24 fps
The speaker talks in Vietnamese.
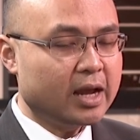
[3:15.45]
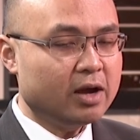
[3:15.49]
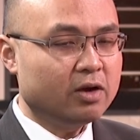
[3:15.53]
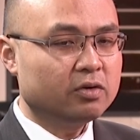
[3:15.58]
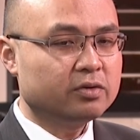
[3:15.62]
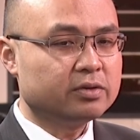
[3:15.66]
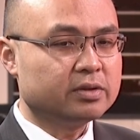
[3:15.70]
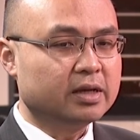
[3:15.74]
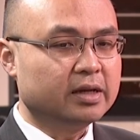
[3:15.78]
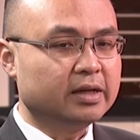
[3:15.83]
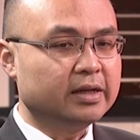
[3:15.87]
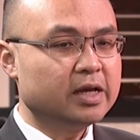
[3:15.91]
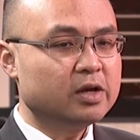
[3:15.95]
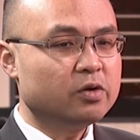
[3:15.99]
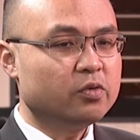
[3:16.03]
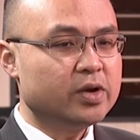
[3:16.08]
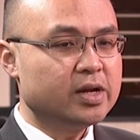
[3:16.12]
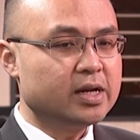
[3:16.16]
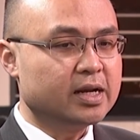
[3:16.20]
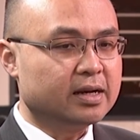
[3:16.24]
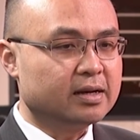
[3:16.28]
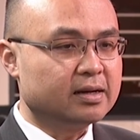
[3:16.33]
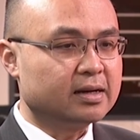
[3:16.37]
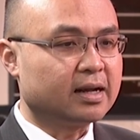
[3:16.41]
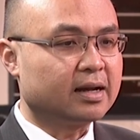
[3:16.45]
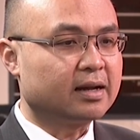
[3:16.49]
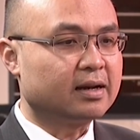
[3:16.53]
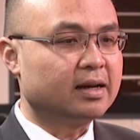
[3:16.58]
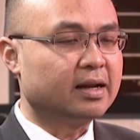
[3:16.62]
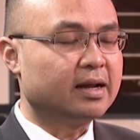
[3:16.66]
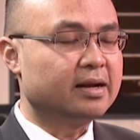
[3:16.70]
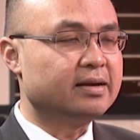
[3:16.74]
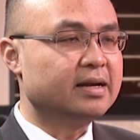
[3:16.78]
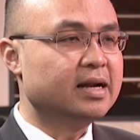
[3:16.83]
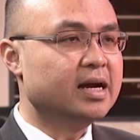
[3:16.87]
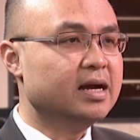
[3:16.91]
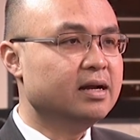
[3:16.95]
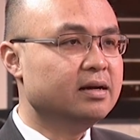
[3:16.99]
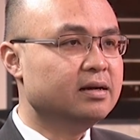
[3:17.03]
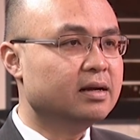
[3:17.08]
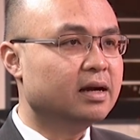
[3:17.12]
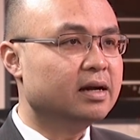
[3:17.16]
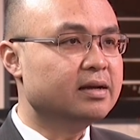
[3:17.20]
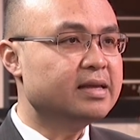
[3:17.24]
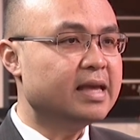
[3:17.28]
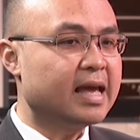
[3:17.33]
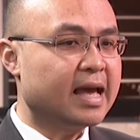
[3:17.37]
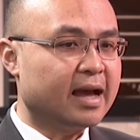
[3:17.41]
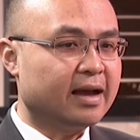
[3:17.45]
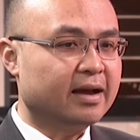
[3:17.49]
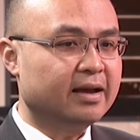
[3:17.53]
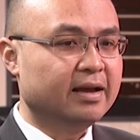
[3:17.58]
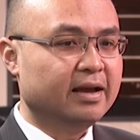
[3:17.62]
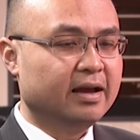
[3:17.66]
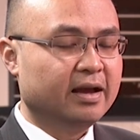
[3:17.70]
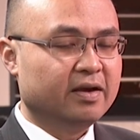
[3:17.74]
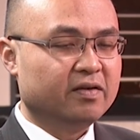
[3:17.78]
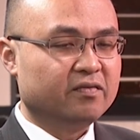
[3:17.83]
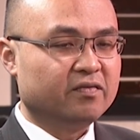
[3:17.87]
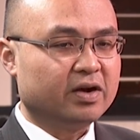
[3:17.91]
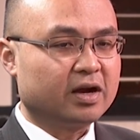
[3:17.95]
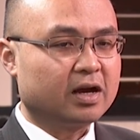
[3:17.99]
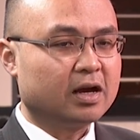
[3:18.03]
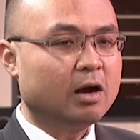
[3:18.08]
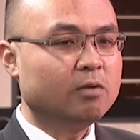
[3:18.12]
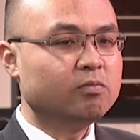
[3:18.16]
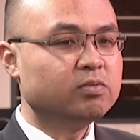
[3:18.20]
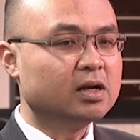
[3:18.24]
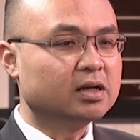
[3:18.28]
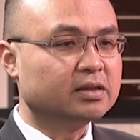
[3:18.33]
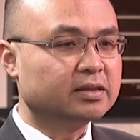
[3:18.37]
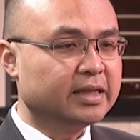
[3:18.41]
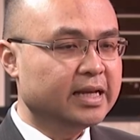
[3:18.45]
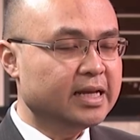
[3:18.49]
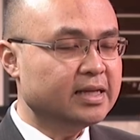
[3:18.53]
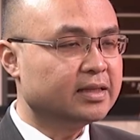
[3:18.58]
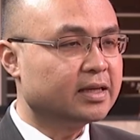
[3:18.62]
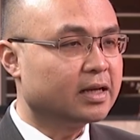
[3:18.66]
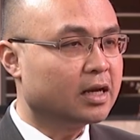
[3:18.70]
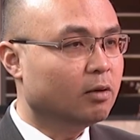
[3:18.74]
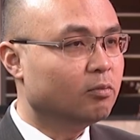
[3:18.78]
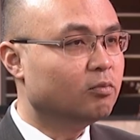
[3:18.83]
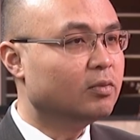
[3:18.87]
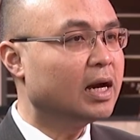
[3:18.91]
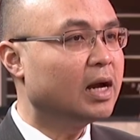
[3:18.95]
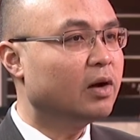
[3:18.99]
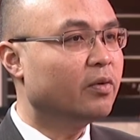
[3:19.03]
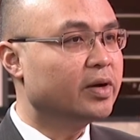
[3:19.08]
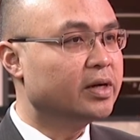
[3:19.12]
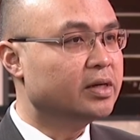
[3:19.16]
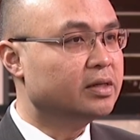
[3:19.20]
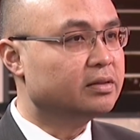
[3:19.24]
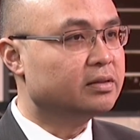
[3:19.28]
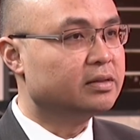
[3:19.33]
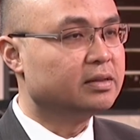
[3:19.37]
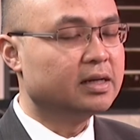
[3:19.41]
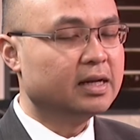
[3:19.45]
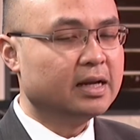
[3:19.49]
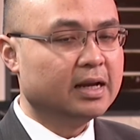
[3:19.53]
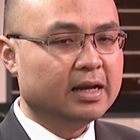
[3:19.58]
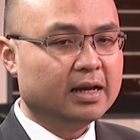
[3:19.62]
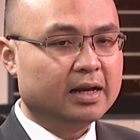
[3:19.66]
theo những cái quy định rằng là nên ở nhà và không cần thiết thì không ra ngoài đường